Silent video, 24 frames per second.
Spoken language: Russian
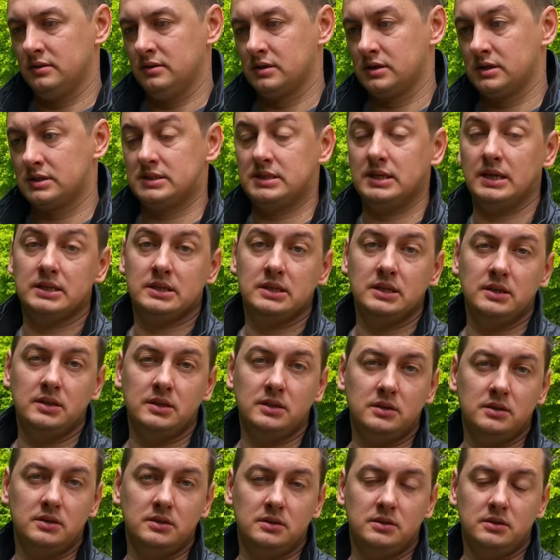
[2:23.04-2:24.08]

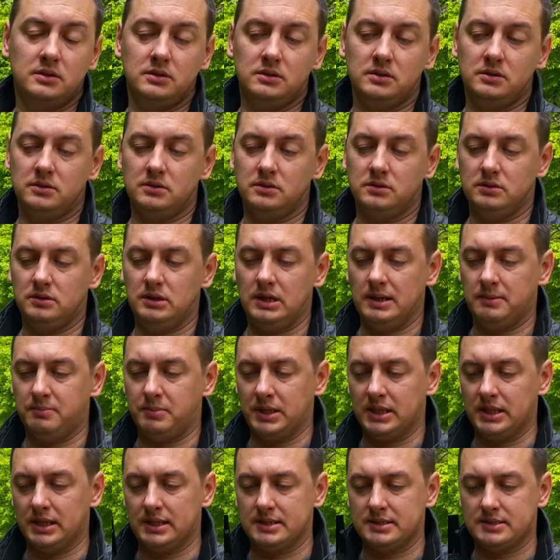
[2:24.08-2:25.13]
Кстати, для
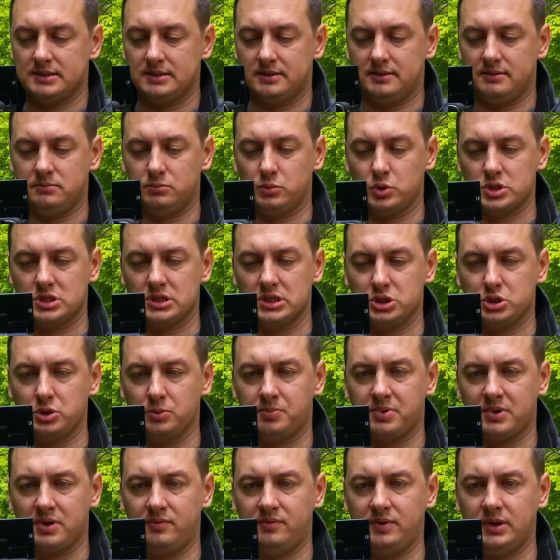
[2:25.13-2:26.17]
баланса можно еще
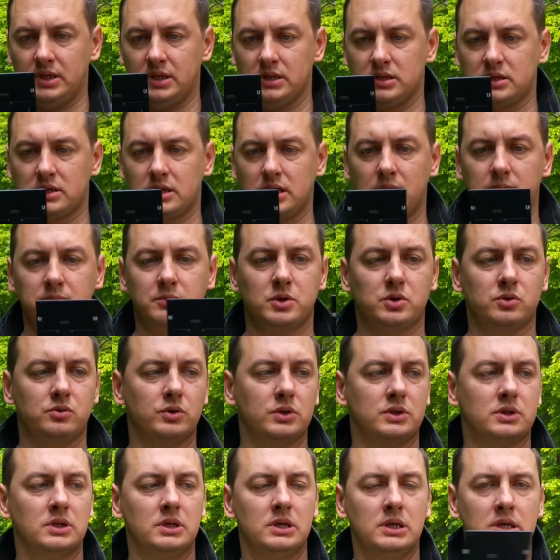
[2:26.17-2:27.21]
проверить камеру вот
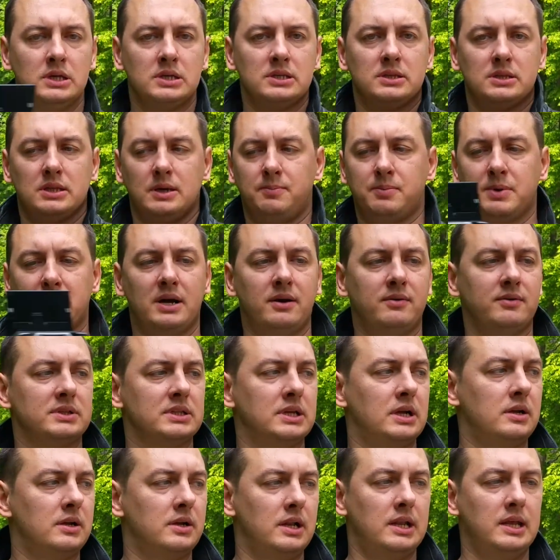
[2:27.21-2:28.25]

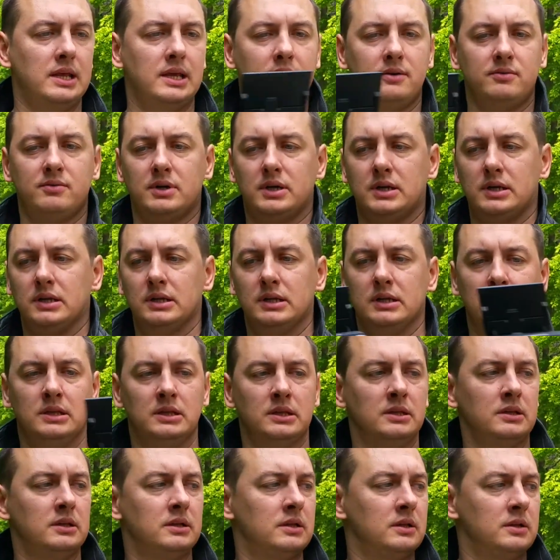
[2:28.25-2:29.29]
направо-налево,
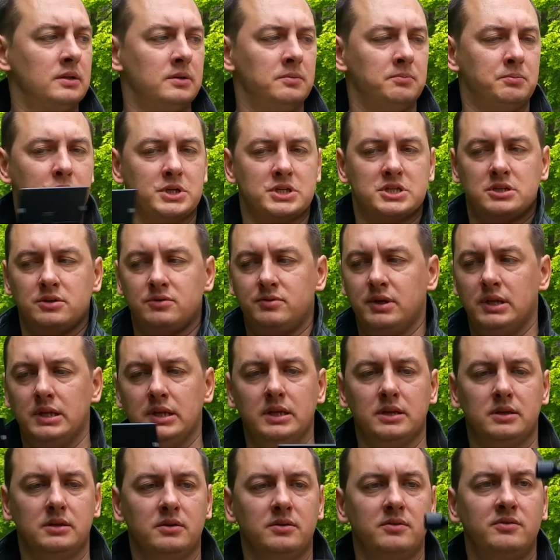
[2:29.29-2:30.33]

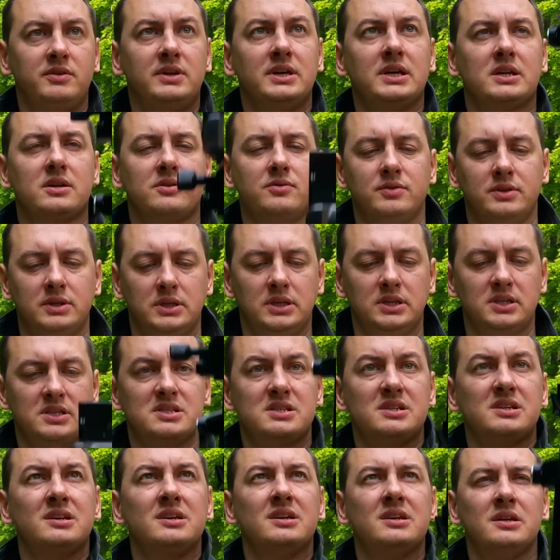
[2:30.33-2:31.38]
пошевелить вверх-вниз.
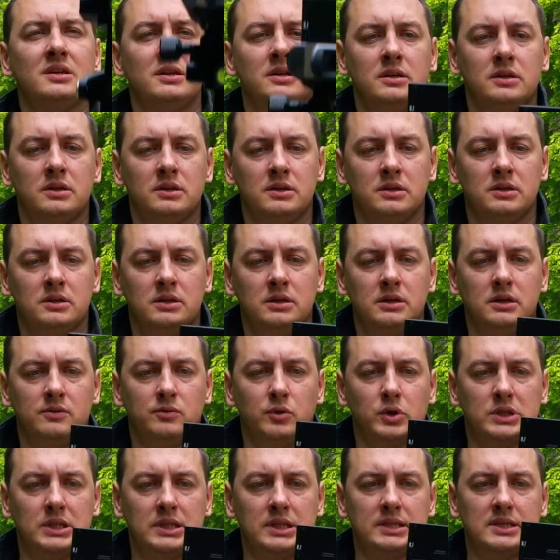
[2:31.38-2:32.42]
И
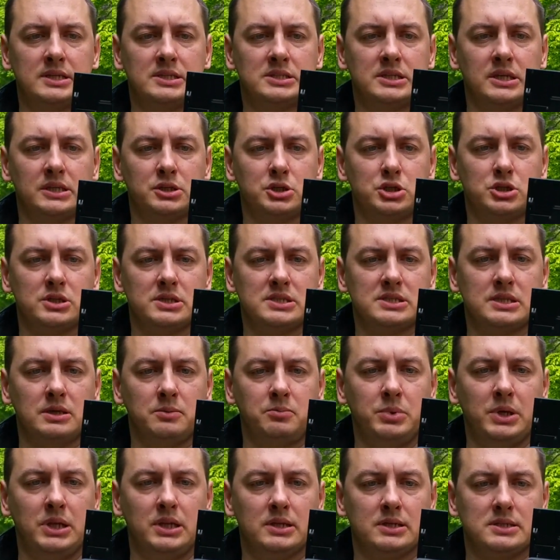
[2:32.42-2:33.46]
вот она достаточно
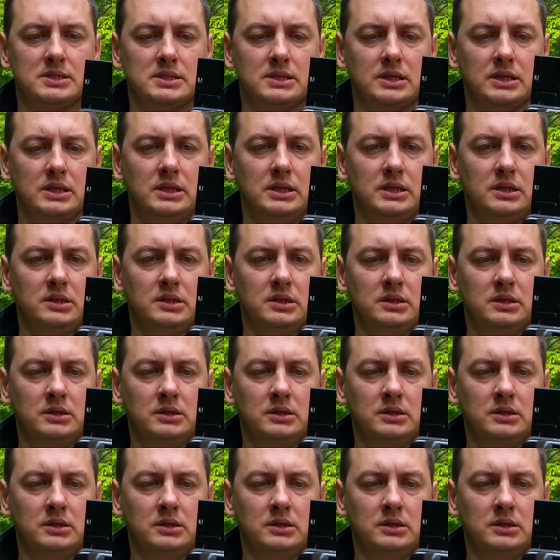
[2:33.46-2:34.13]
стабильно стоит